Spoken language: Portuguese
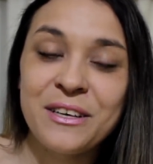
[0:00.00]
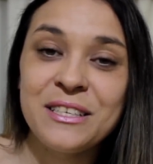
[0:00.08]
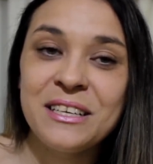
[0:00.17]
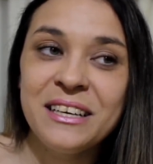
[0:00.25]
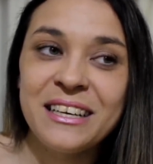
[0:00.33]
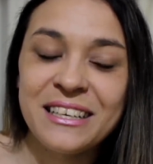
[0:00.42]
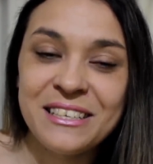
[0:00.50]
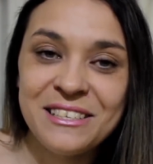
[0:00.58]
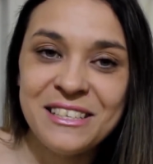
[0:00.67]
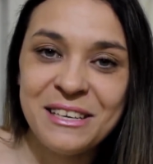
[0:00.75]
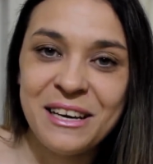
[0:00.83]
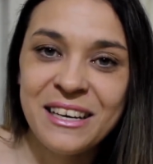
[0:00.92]
com esse
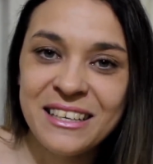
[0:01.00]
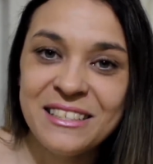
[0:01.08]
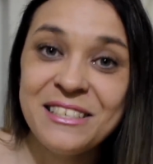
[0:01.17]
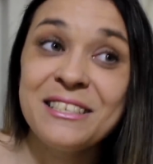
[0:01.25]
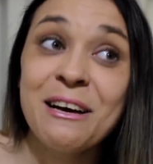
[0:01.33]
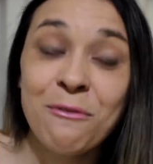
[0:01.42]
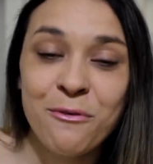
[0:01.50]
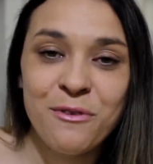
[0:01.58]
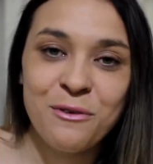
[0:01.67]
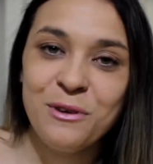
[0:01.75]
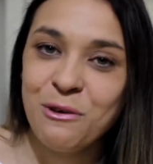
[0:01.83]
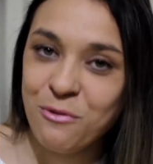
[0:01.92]
grande
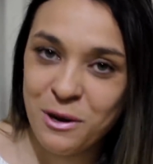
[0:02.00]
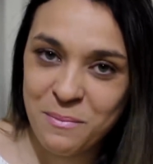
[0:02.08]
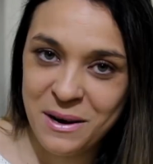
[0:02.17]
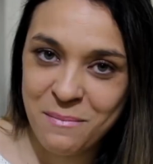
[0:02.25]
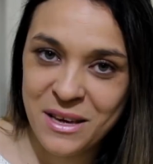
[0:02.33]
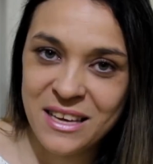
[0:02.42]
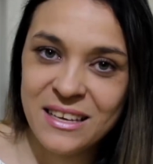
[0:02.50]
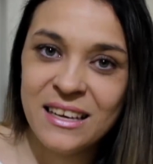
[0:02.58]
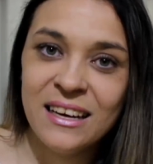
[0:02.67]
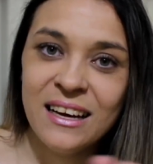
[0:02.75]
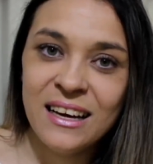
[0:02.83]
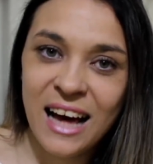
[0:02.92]
desafio que foi para mim
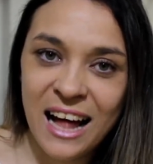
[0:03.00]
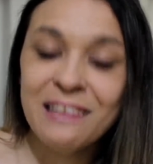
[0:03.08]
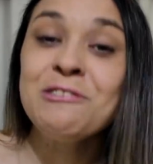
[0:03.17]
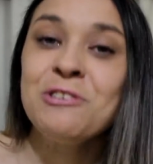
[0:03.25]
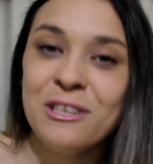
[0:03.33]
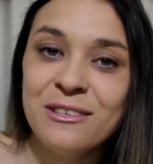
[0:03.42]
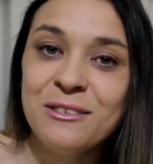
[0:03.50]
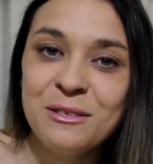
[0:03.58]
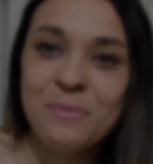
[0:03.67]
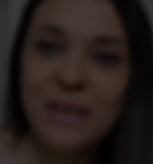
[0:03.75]
a lancheira dos...